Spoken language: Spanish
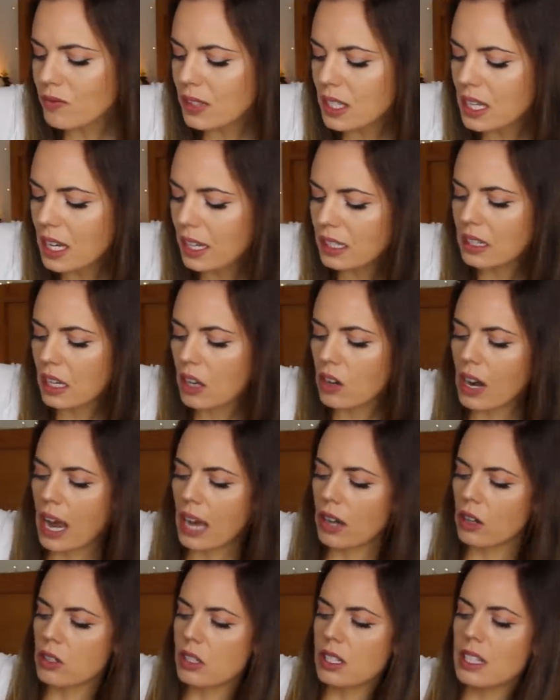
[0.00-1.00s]
y aquí tengo
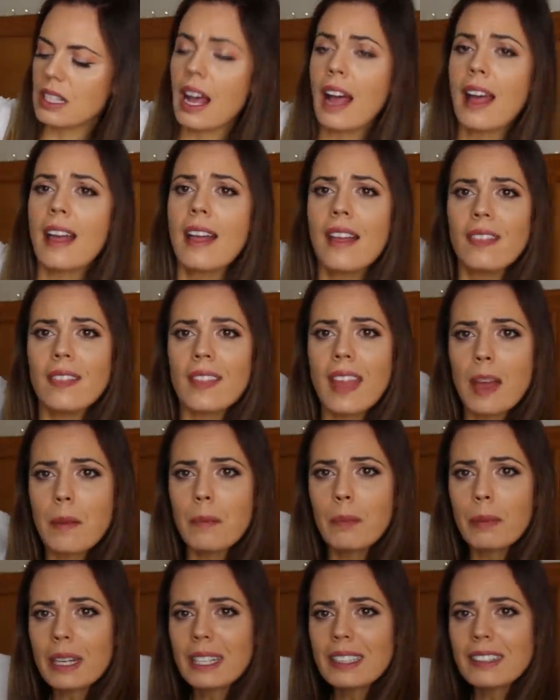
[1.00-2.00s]
las cositas de
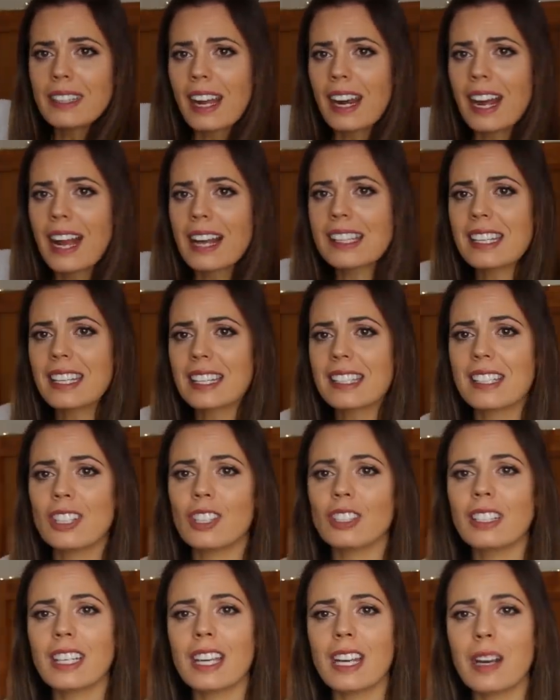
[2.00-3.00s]
Sprinter, así que si
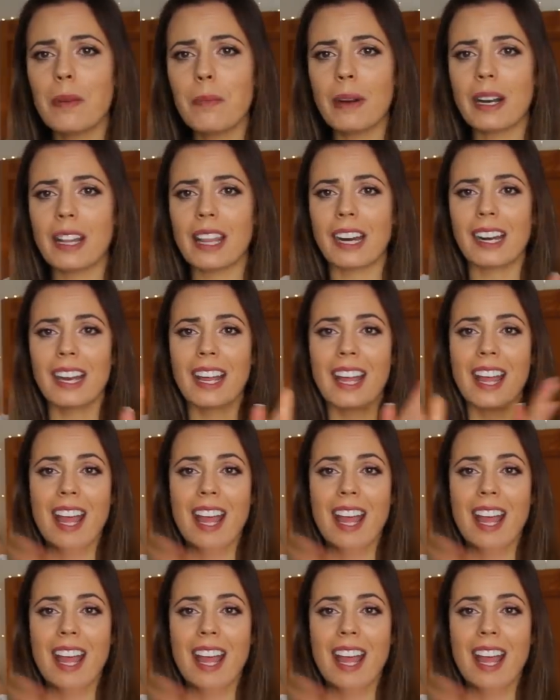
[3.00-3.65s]
no te quieres perder